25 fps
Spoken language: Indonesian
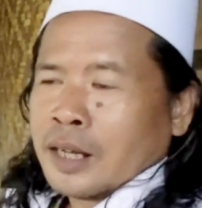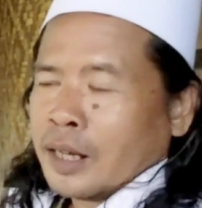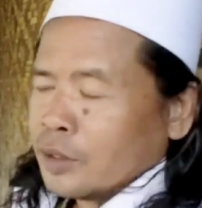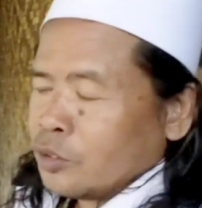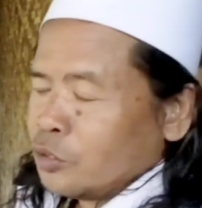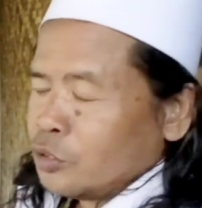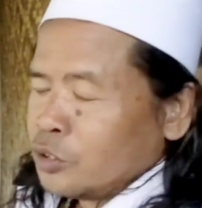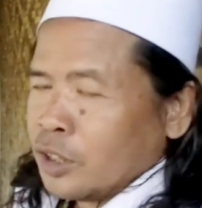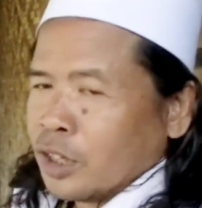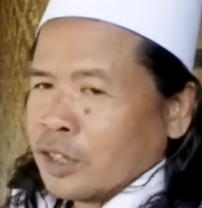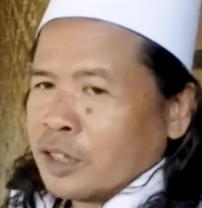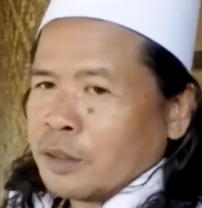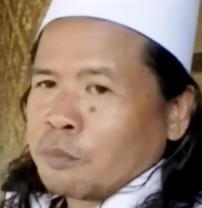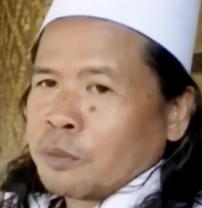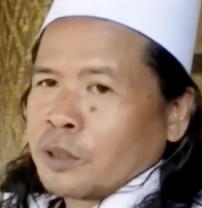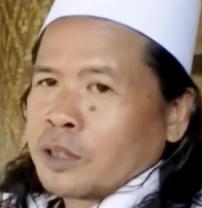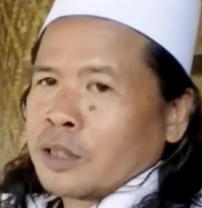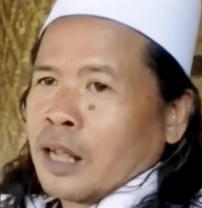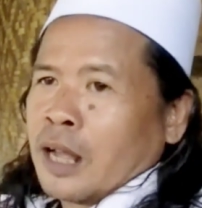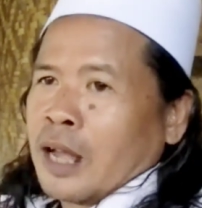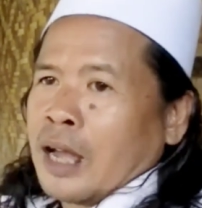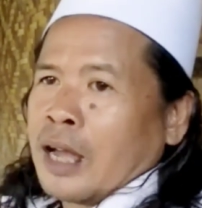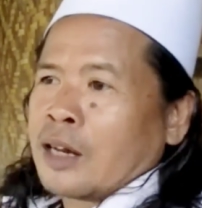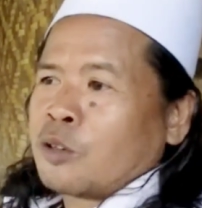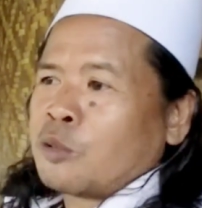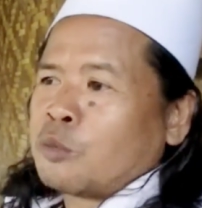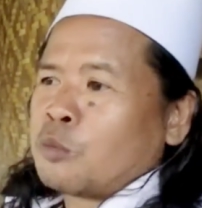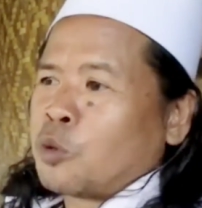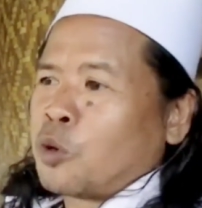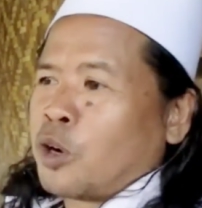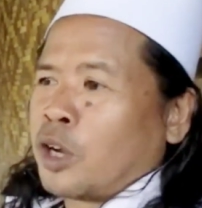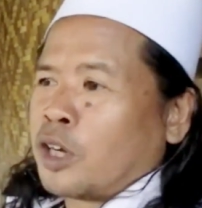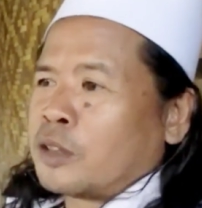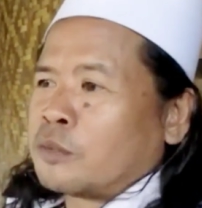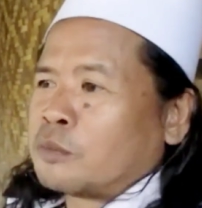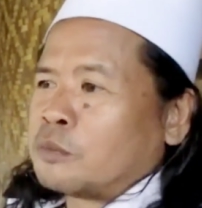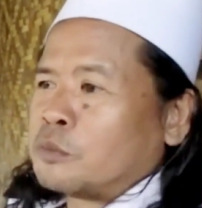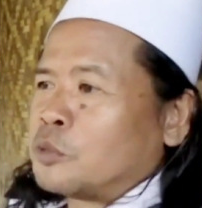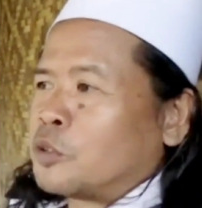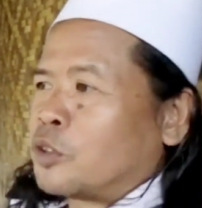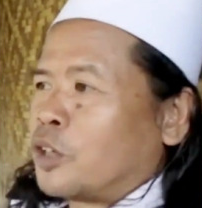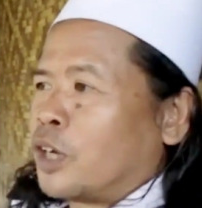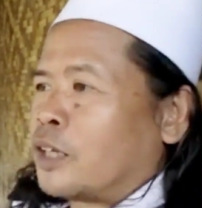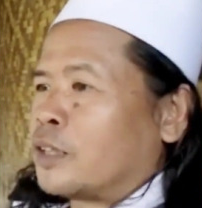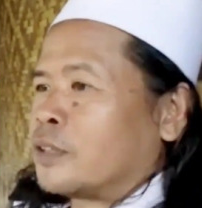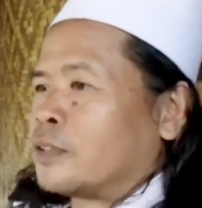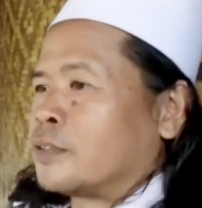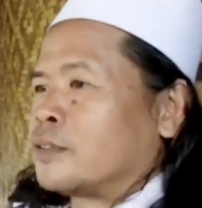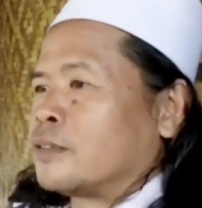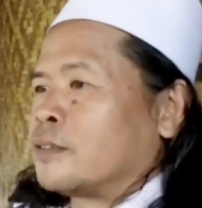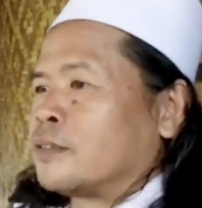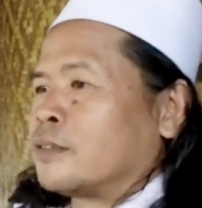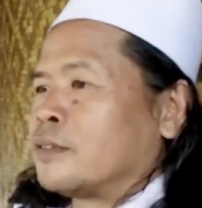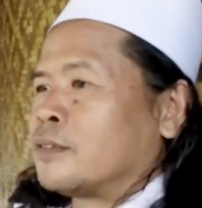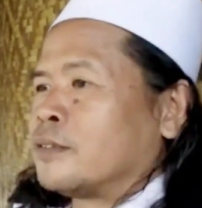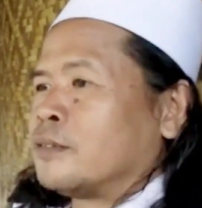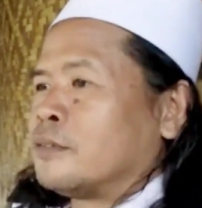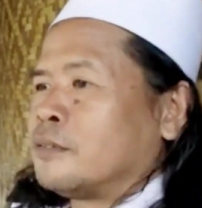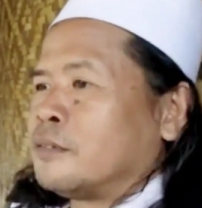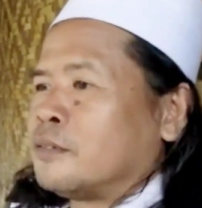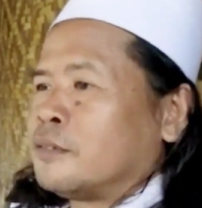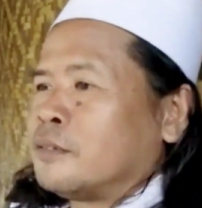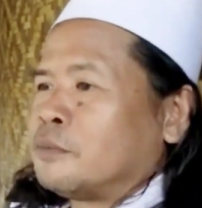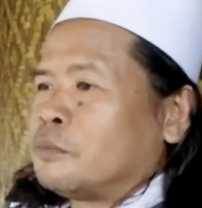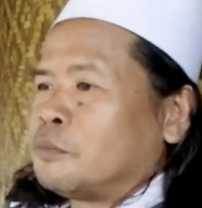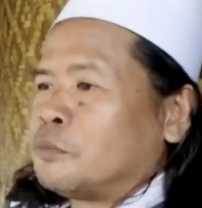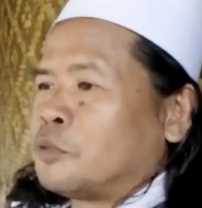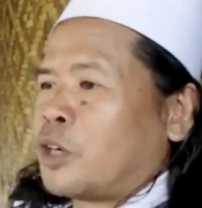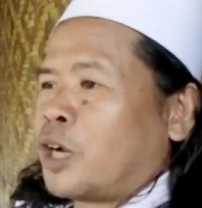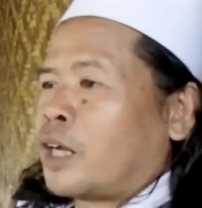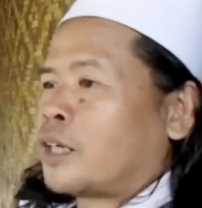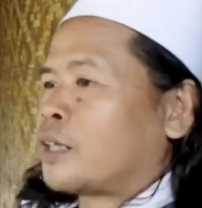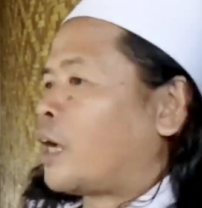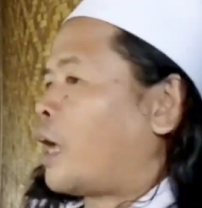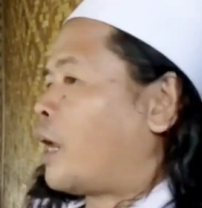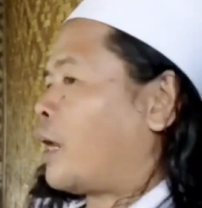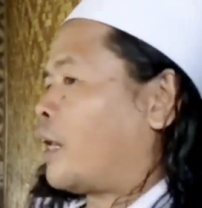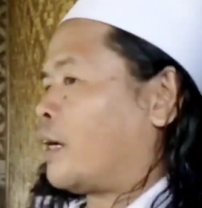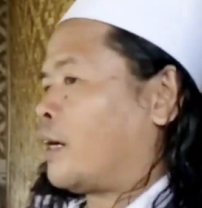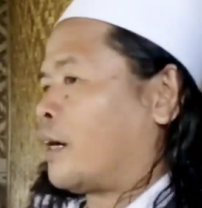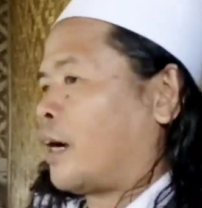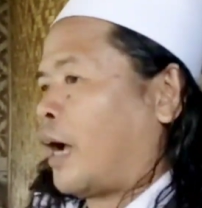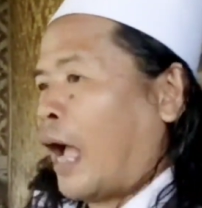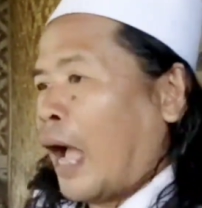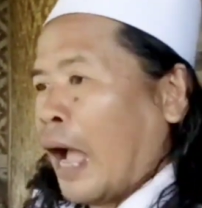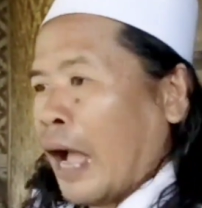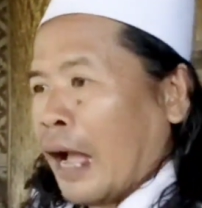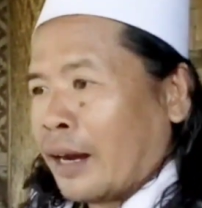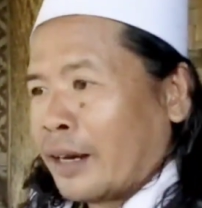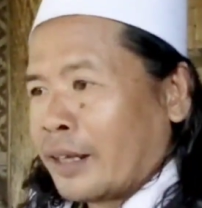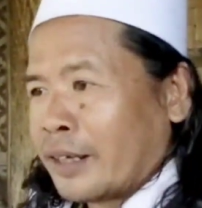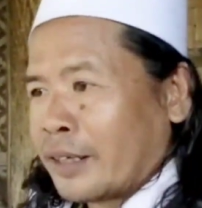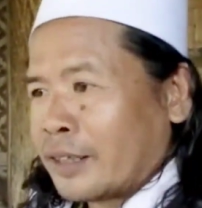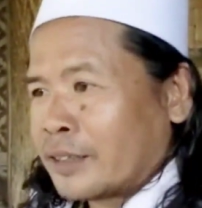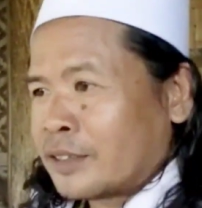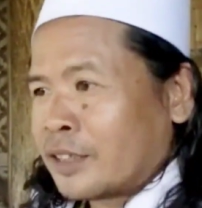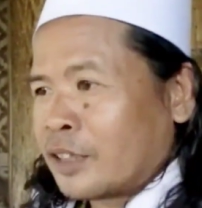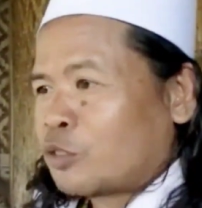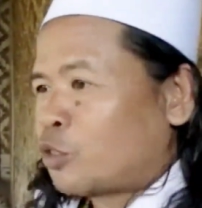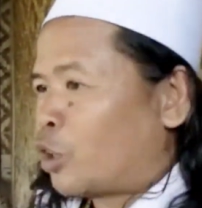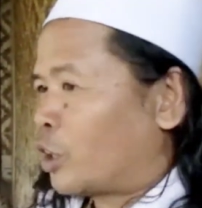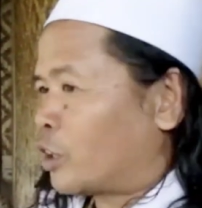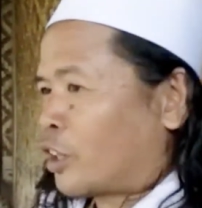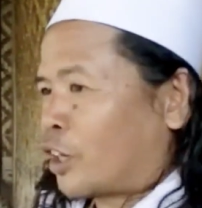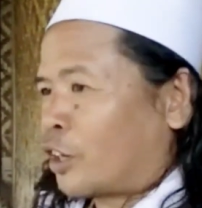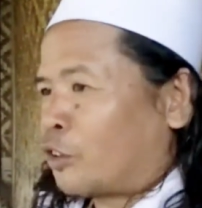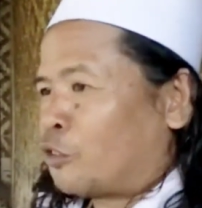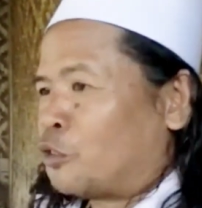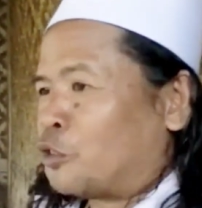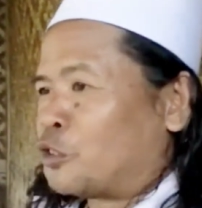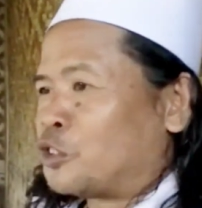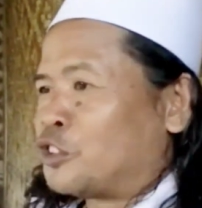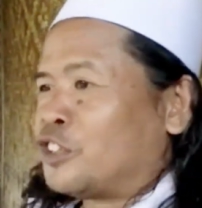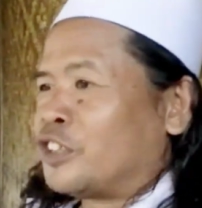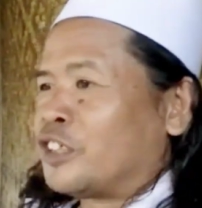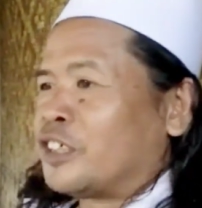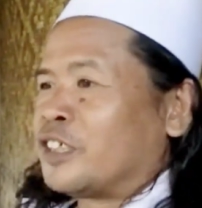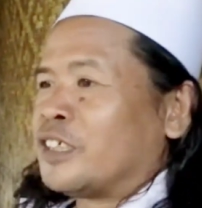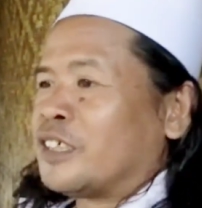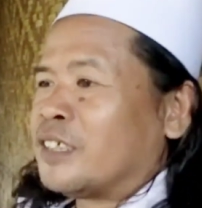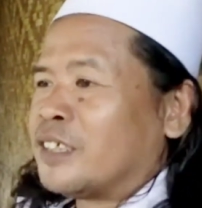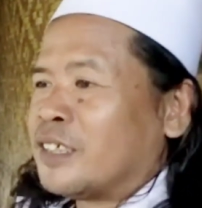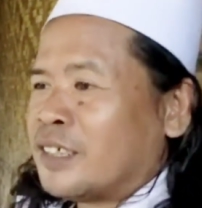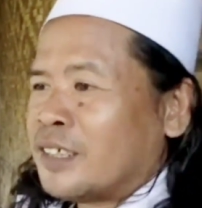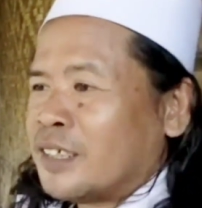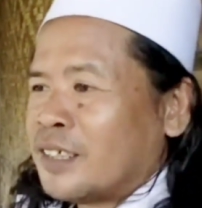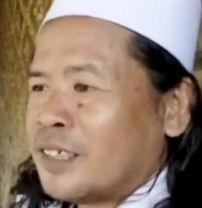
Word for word: saya itu nyali petarung bukan bukan bukan kaleng-kaleng kita udah teruji